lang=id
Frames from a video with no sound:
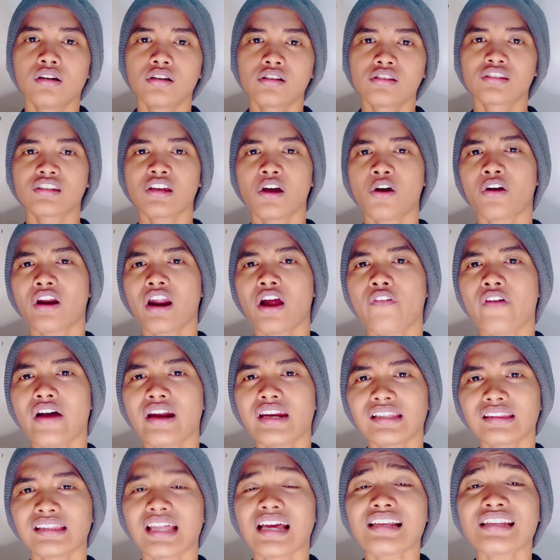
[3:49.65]
Seorang
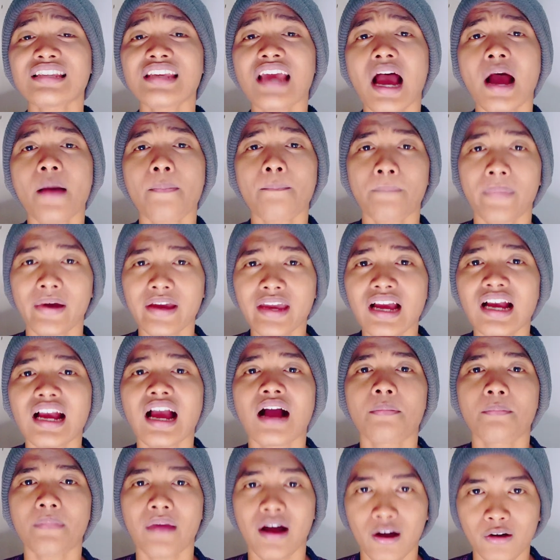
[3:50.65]
wanita siapa yang
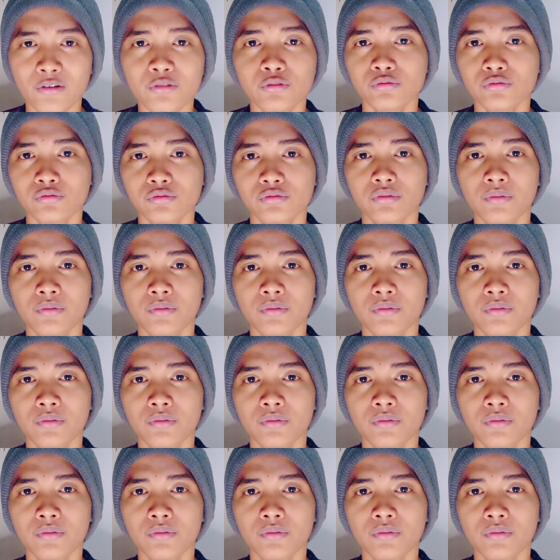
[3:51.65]
nggak mau?